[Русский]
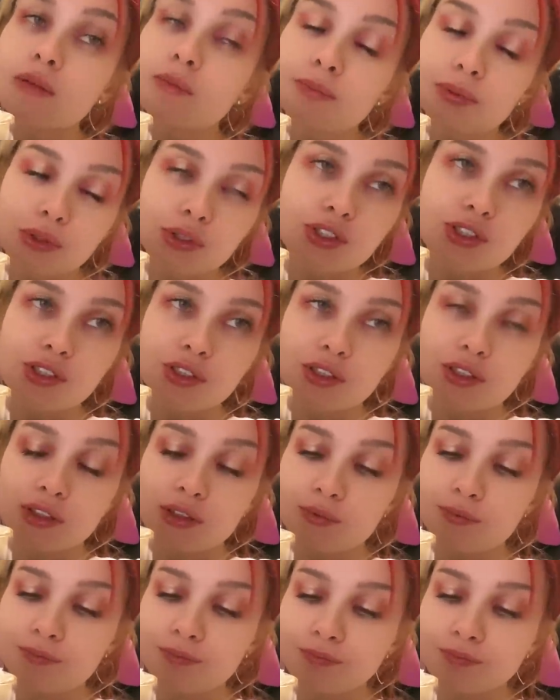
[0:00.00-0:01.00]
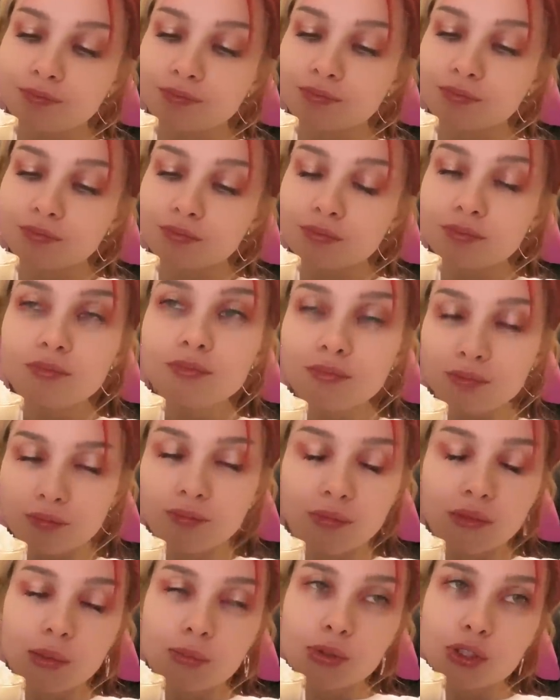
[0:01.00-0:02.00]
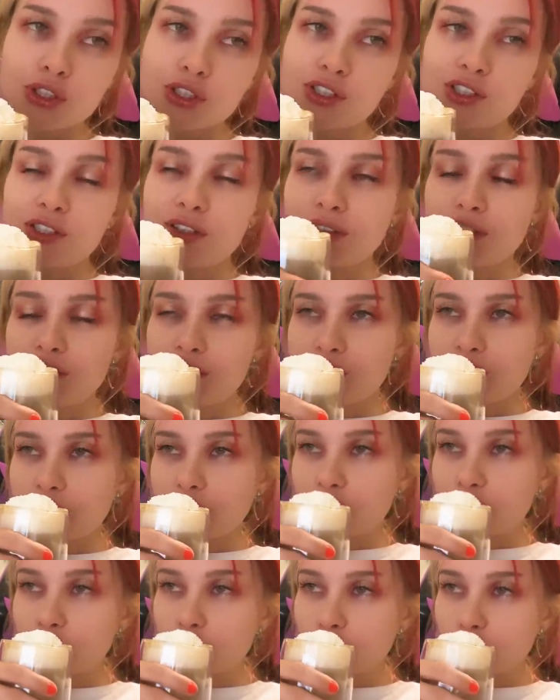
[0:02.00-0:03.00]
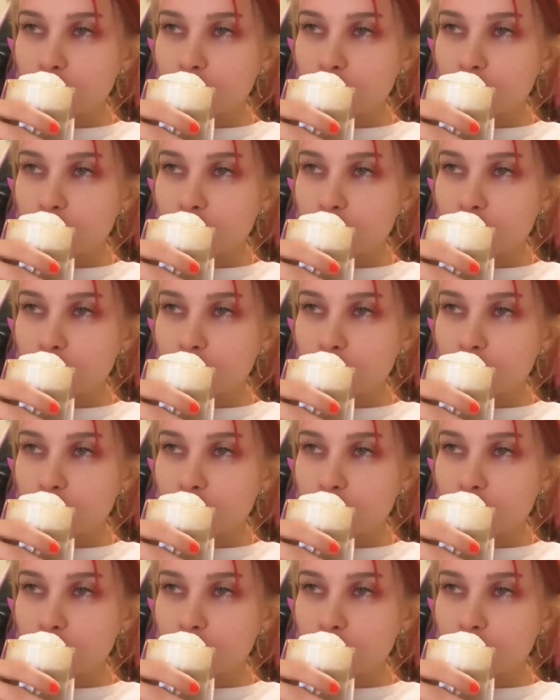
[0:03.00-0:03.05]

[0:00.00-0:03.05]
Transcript: Просто... Просто сделайте это.